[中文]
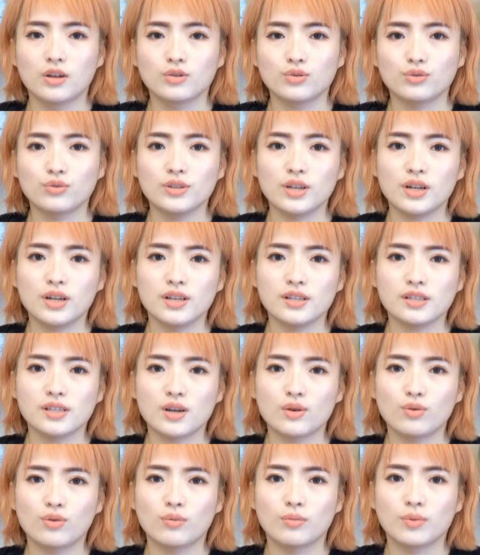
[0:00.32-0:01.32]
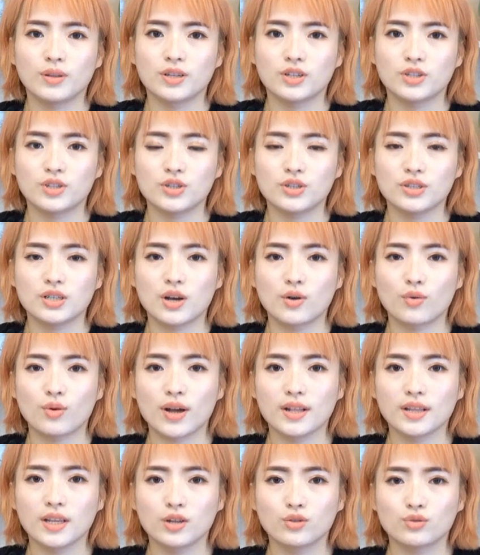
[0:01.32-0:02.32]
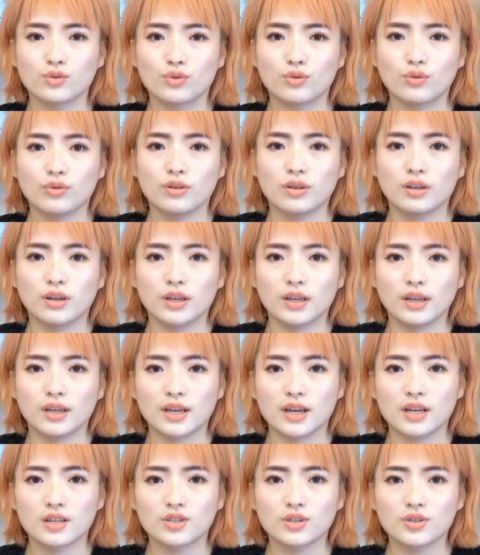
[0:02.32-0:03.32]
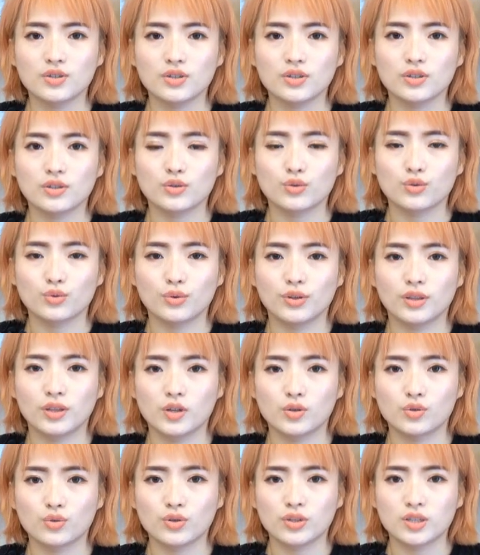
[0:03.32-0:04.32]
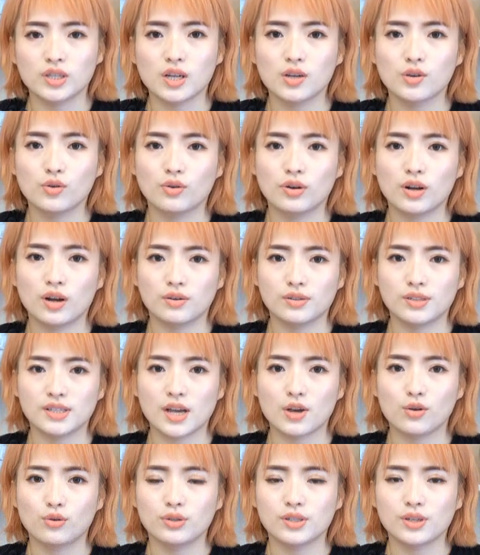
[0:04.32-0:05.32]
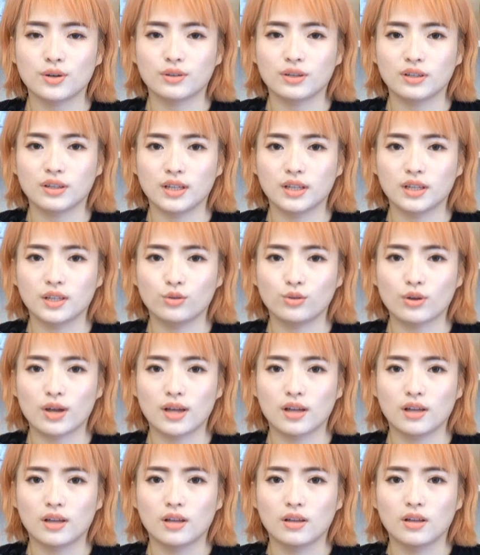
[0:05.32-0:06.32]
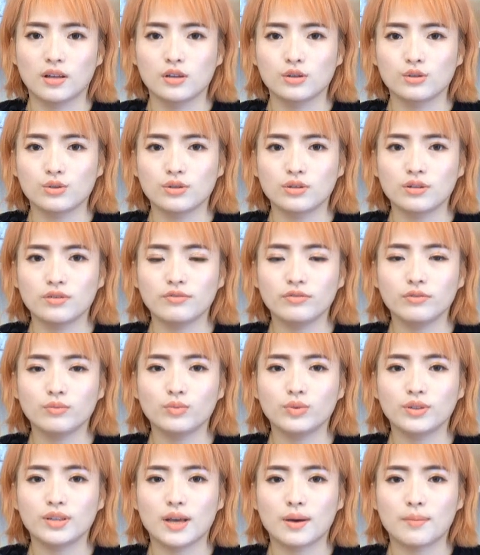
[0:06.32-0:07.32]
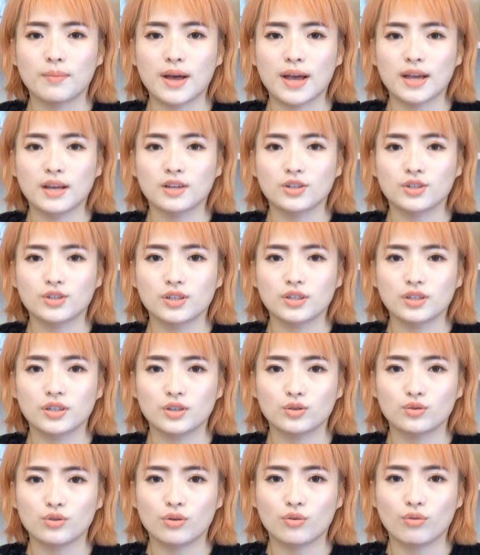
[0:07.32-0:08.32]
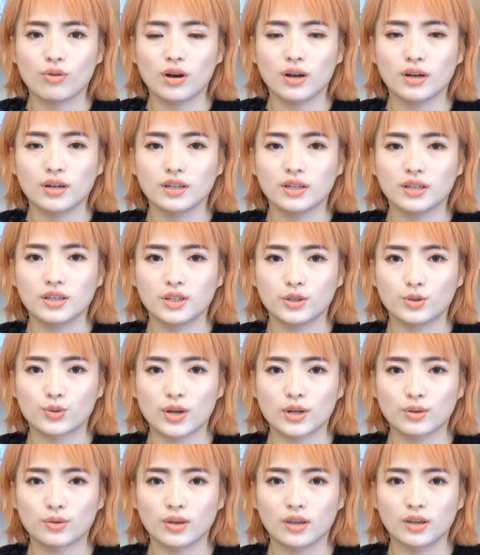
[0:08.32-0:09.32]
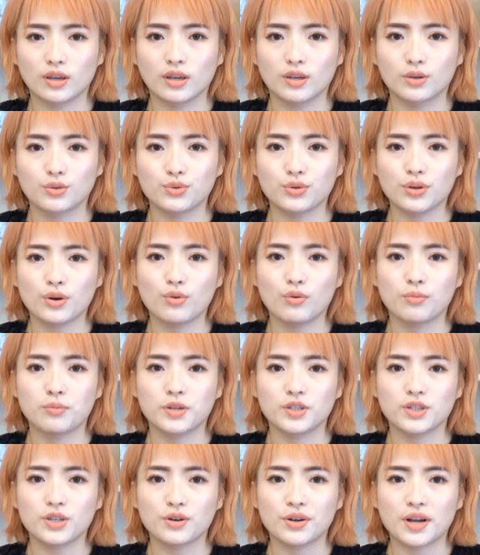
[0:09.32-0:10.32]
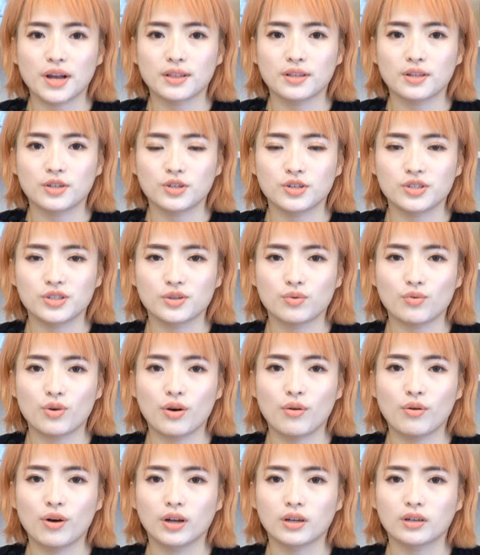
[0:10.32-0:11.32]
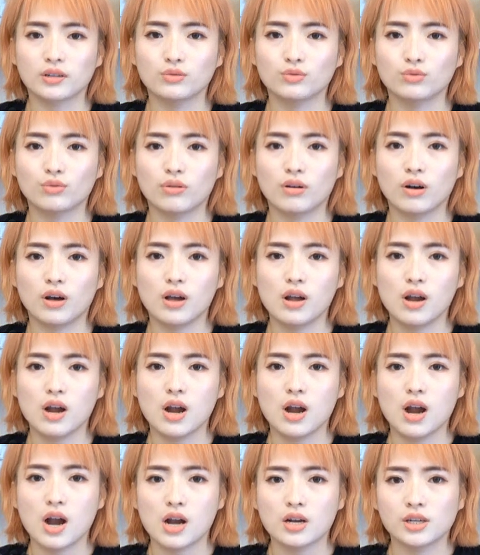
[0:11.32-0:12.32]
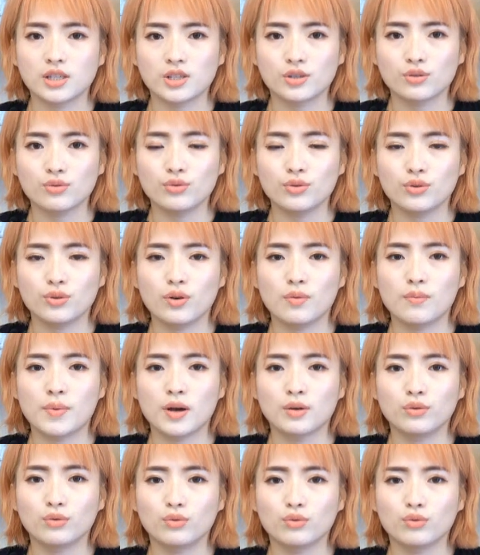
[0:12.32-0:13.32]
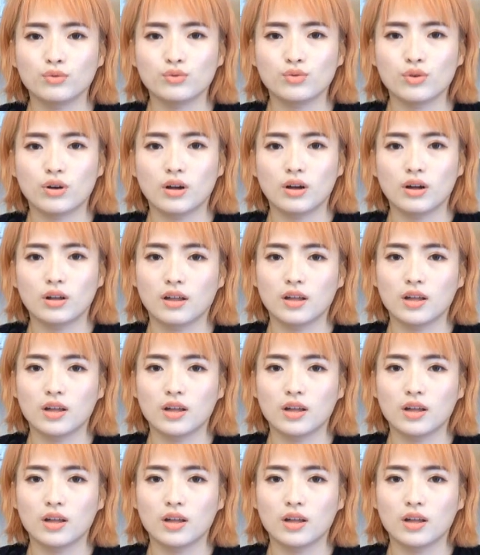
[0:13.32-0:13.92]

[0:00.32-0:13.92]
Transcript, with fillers: 中年人在我们的正常观念中，应该真正的属于那种上有老下有小的年龄段。随着父母年迈，身体状况日益衰退，需要我们照看的日子往往更多，而子女又忙于工作，